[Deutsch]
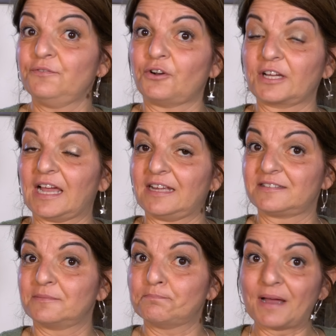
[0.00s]
den
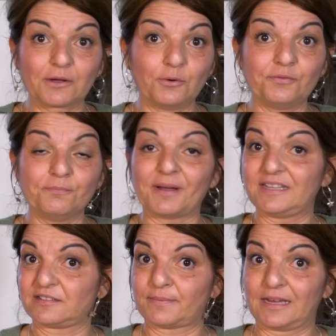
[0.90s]
vorgeheizten Backofen
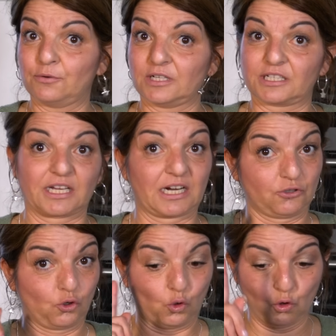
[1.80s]
bei 200
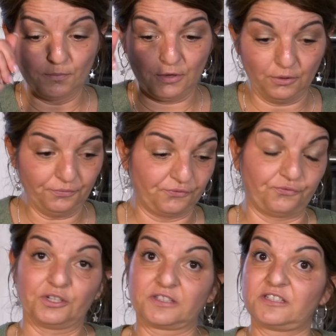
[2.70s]
Grad Umluft
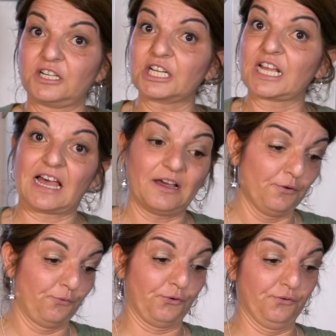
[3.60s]
für circa
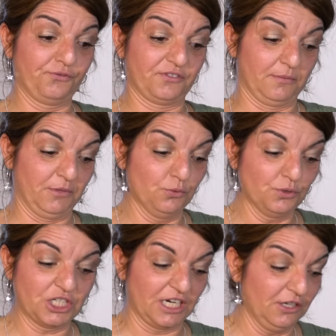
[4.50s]
15
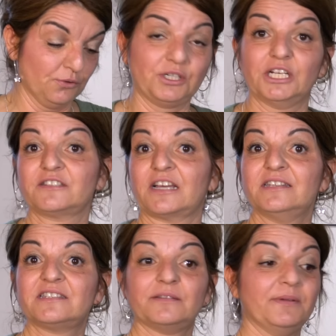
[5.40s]
Minuten. Und jetzt
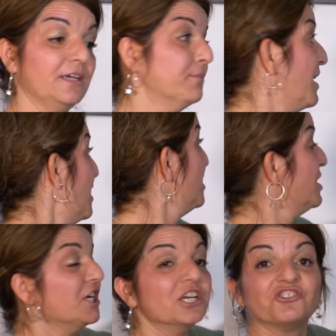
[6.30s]
heißt es wie immer,
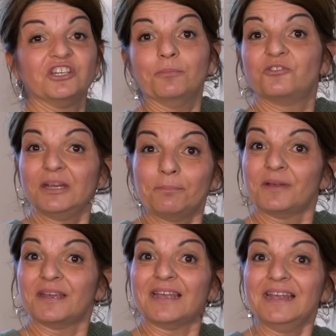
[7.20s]
schieb, schieb,
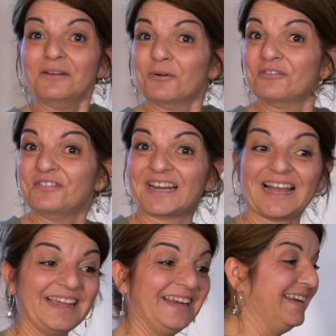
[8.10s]
in den Ofen
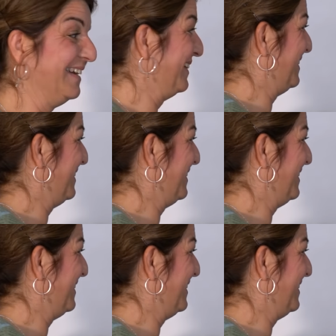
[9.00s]
rein.